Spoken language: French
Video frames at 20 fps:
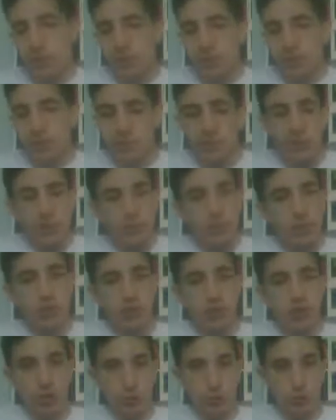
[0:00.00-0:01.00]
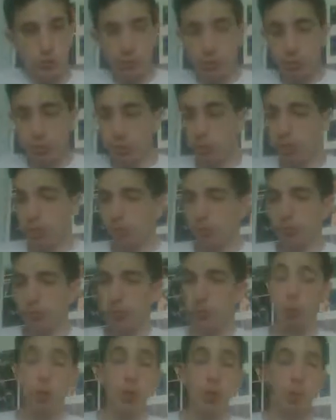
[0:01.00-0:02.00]
Ça, ça me dérange un peu.
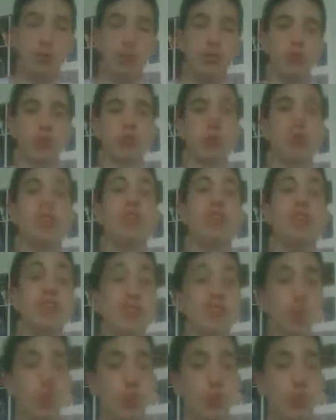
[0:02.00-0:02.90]
Pourquoi Parce que dans l'idée de